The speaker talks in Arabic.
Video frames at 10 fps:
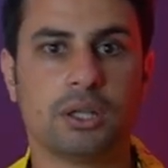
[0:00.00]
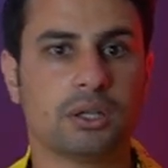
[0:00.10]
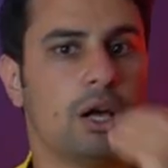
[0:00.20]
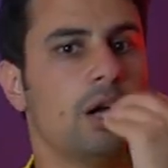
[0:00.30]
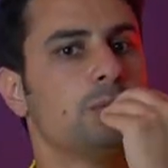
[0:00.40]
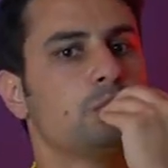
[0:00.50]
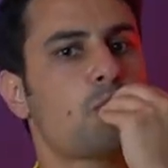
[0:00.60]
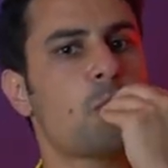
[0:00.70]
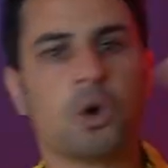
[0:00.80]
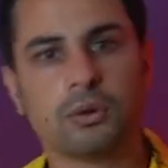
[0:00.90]
كان
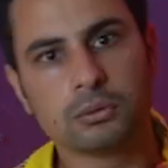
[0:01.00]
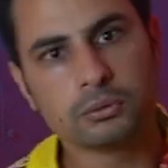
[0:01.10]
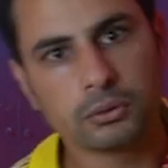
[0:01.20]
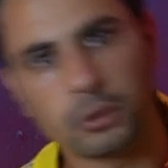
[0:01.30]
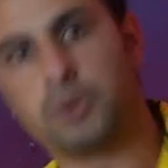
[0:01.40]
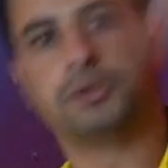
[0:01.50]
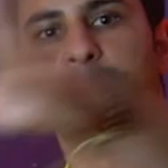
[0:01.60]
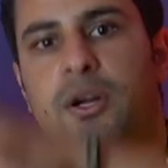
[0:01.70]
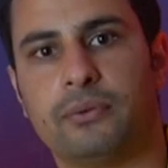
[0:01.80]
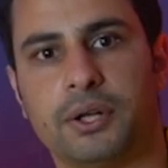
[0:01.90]
خذ
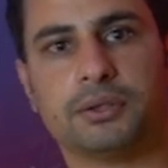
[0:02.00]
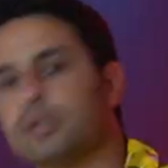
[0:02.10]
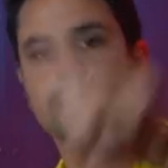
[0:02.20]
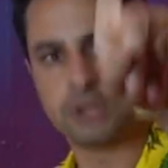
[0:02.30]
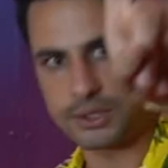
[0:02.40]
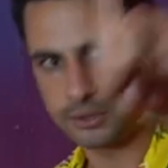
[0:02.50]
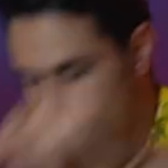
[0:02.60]
ماي فريند لحظه